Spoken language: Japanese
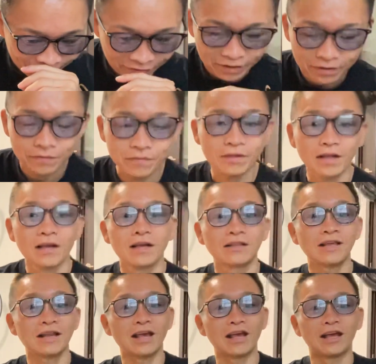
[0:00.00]
うん。
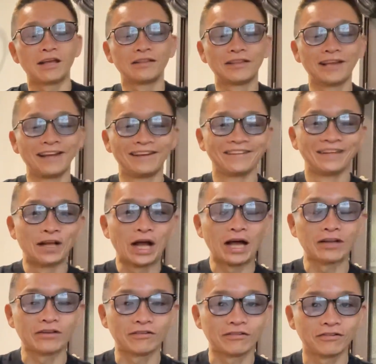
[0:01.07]
でね、あ
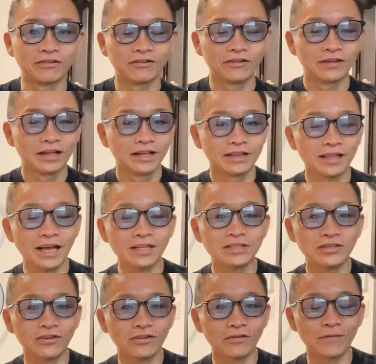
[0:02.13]
のー、体
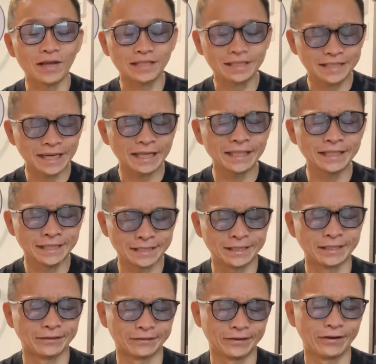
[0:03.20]
調めっちゃいいんです
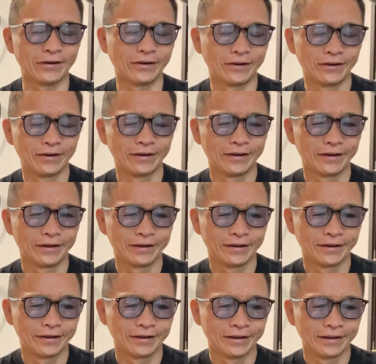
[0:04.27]
よ、今
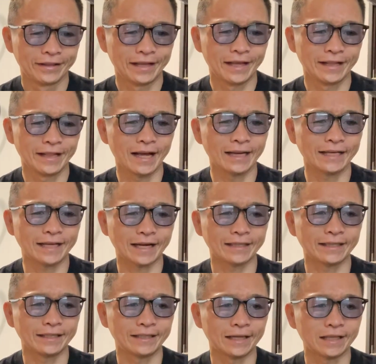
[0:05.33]
日。で、何かって
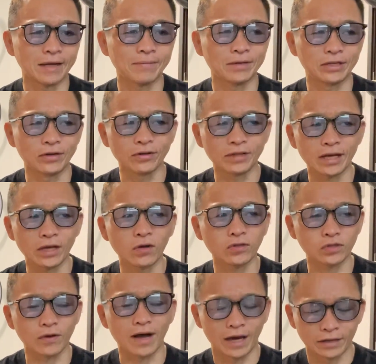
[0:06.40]
言ったら多分いろんな要
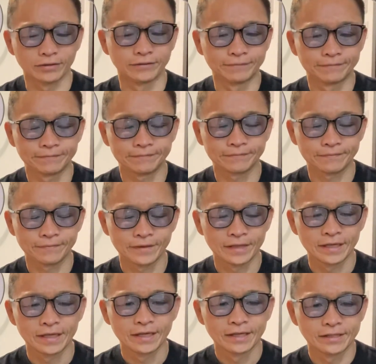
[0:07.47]
素はある。
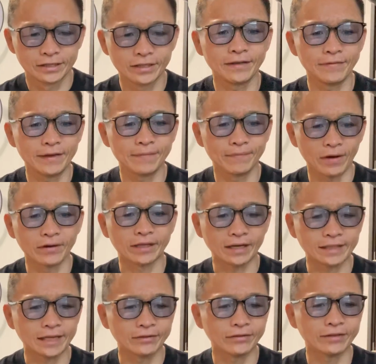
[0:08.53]
睡眠もたく
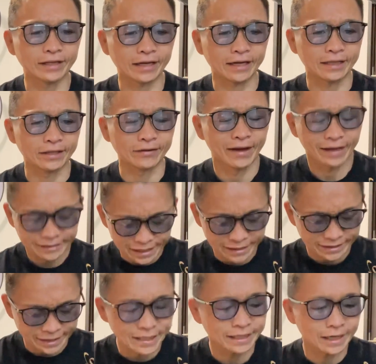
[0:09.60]
さん取ったからってのは
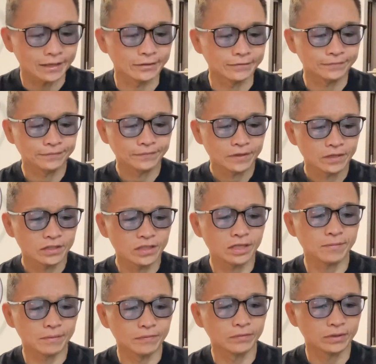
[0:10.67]
絶対にある。水
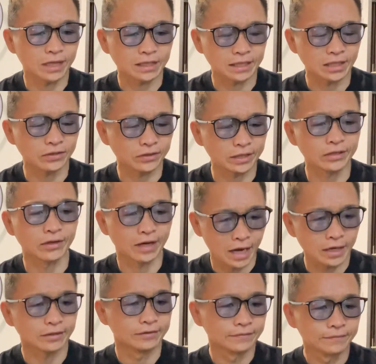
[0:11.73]
分もたくさん取ってるのがあ
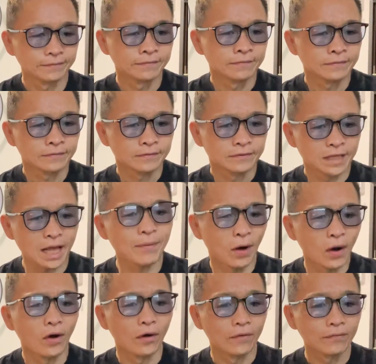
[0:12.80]
る。で
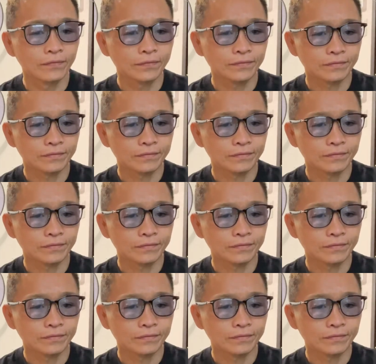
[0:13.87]
も、